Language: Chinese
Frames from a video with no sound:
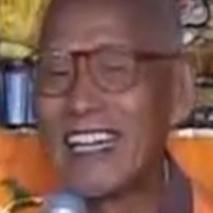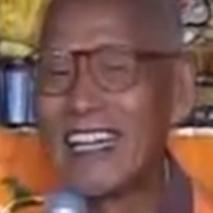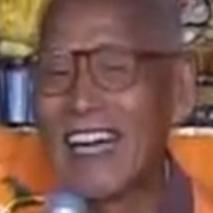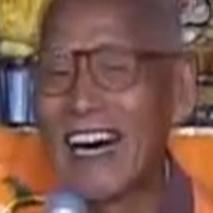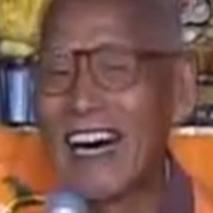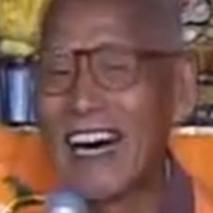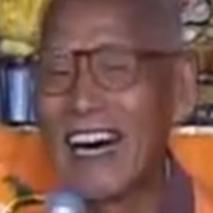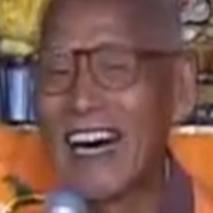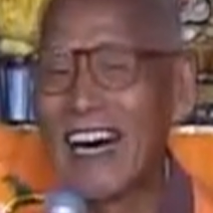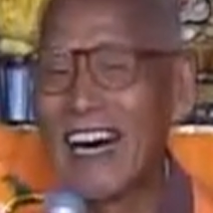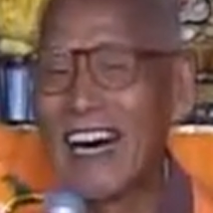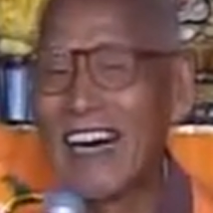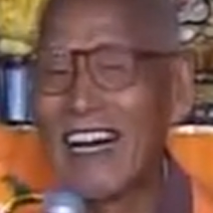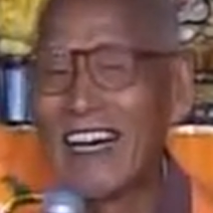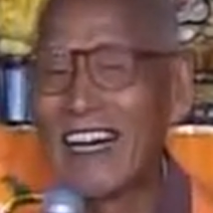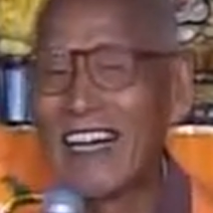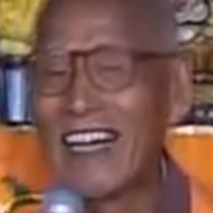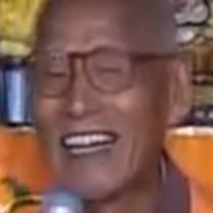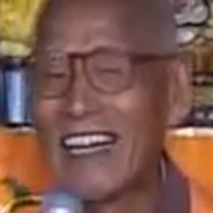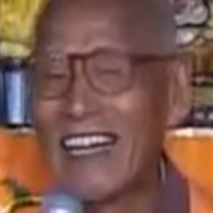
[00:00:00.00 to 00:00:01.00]
那个
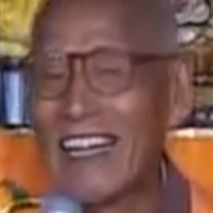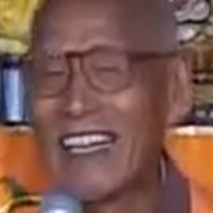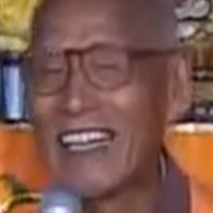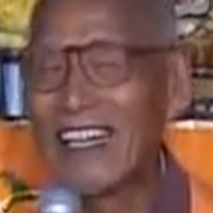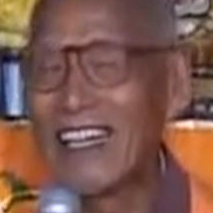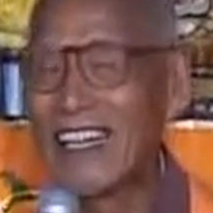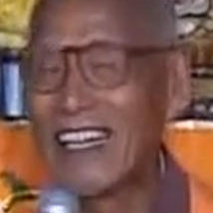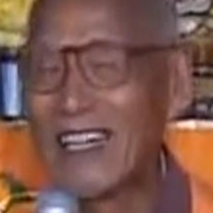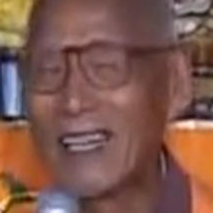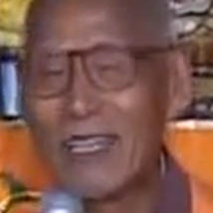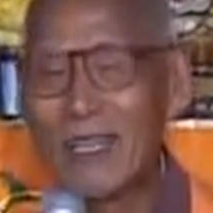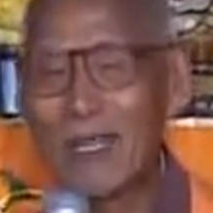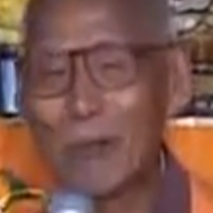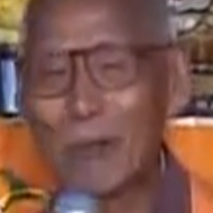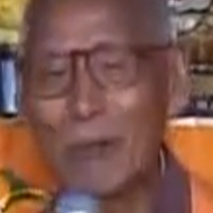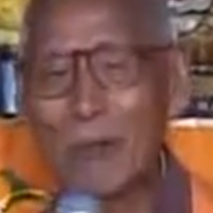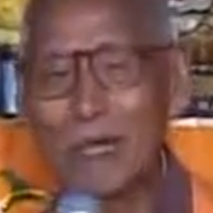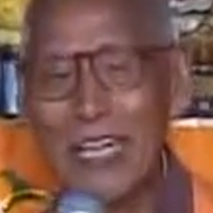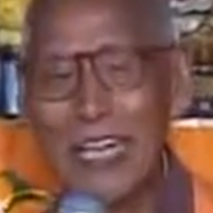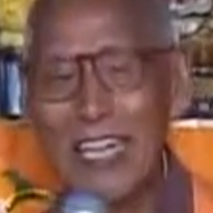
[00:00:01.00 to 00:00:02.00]
呃
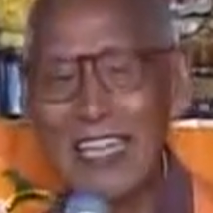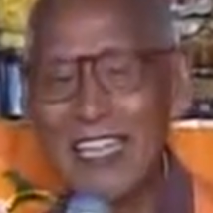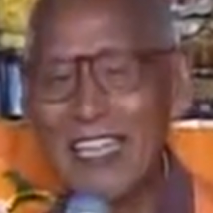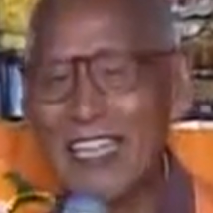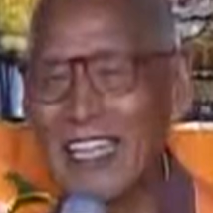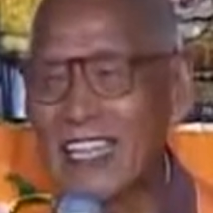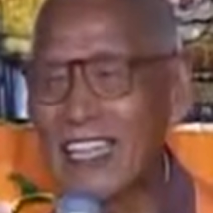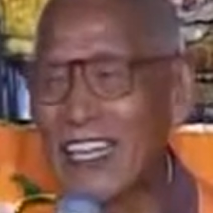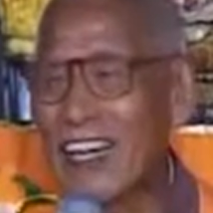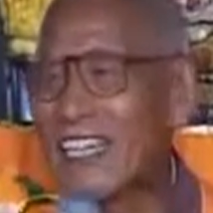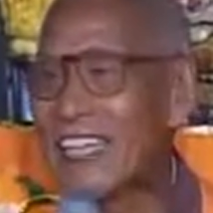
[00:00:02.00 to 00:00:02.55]
不若心